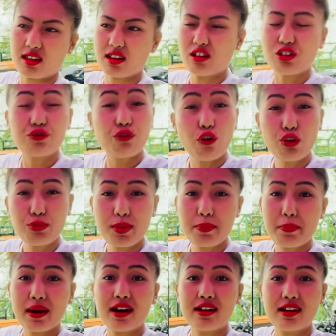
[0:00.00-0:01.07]
हैं और फ़ोन भी
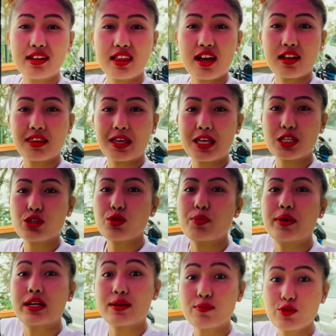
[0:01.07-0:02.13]
पकड़ने नहीं आते हैं इसको
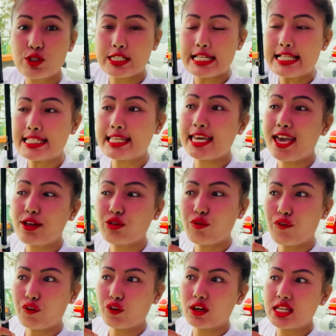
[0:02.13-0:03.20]
बड़ी मुश्किल से एक दो तो
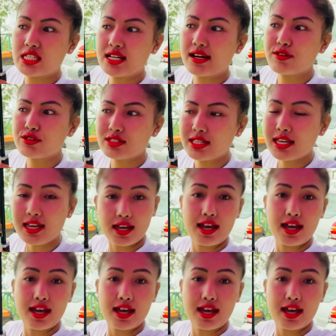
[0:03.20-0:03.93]
फ़ोटो खिंचा उसने